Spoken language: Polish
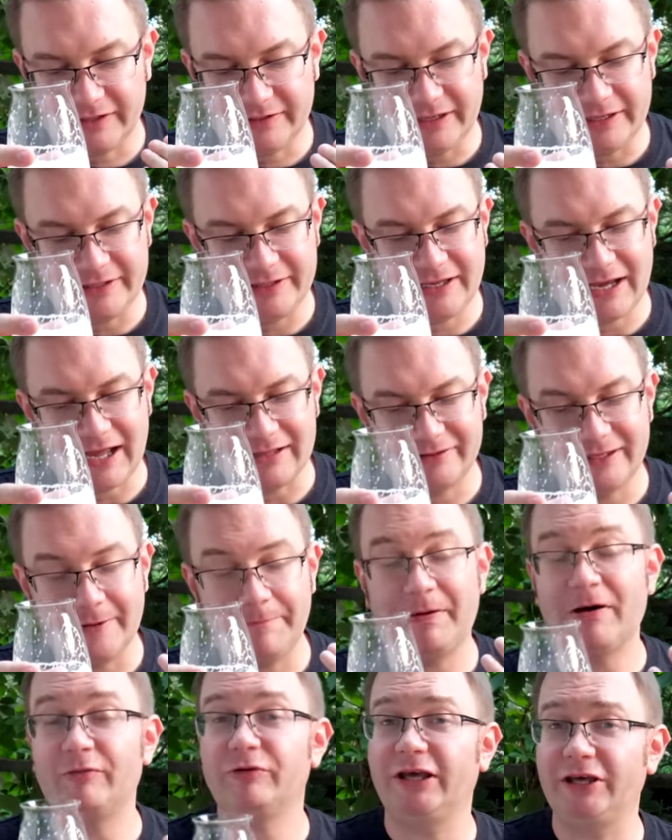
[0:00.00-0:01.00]
Delikatne,
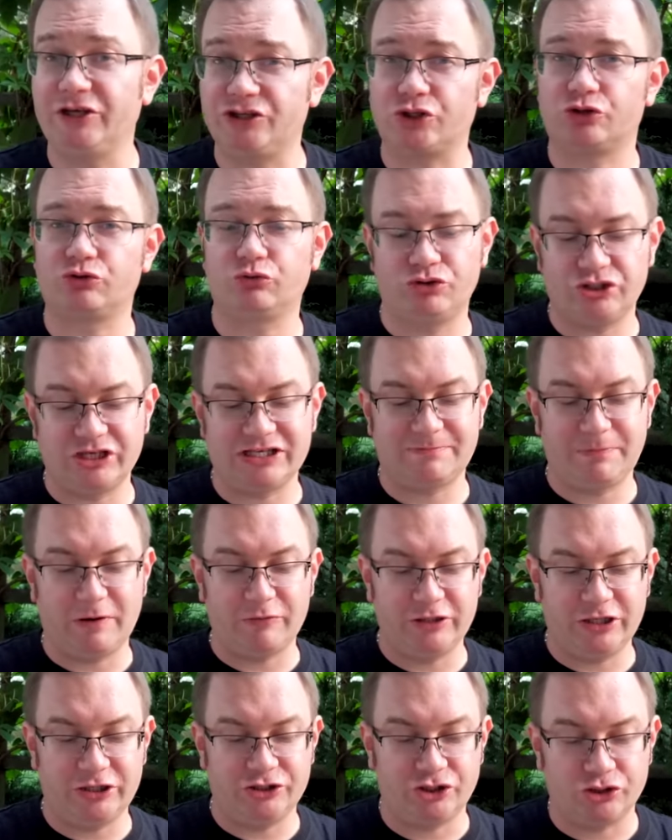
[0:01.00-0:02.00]
pełniejsze. Czuć, że jest
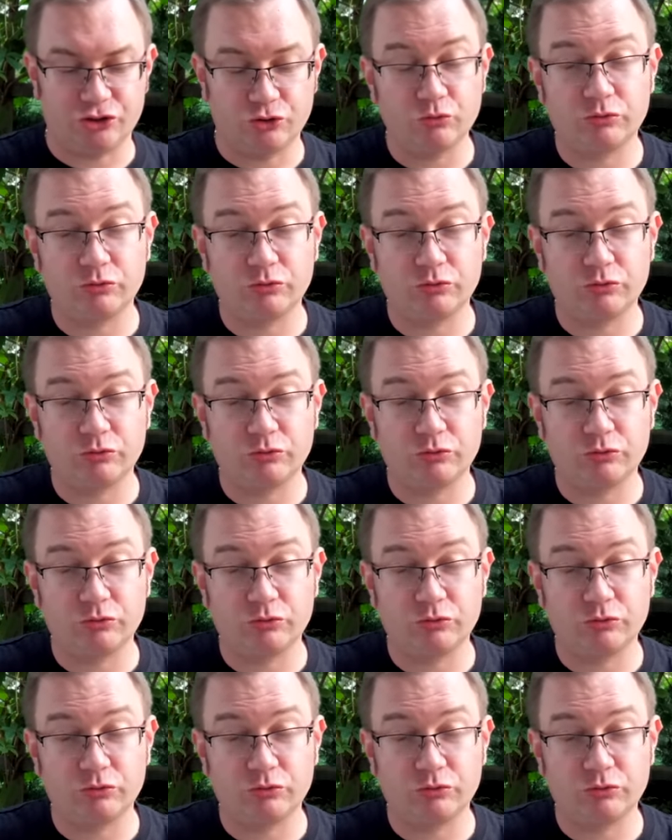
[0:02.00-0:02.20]
pełniejsze.